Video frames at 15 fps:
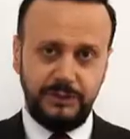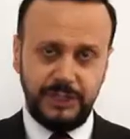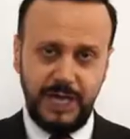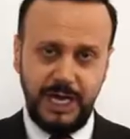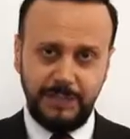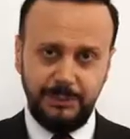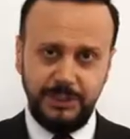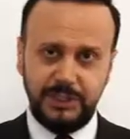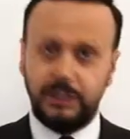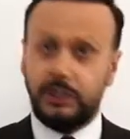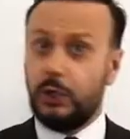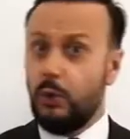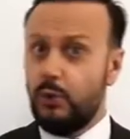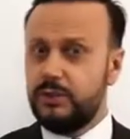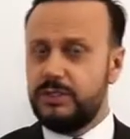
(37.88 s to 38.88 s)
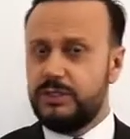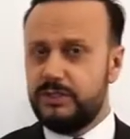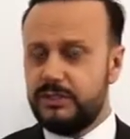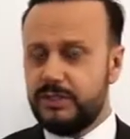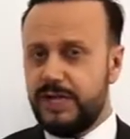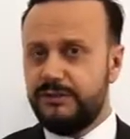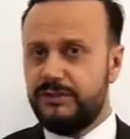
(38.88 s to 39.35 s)
Quadratmeter groß,
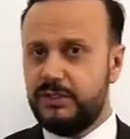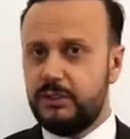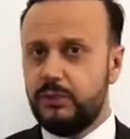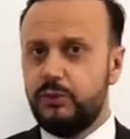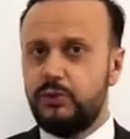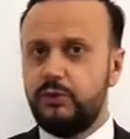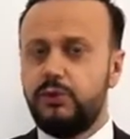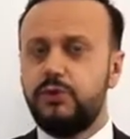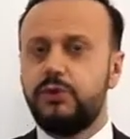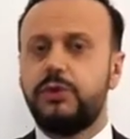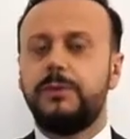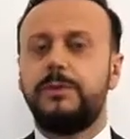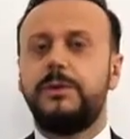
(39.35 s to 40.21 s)
ist das ganze Grundstück.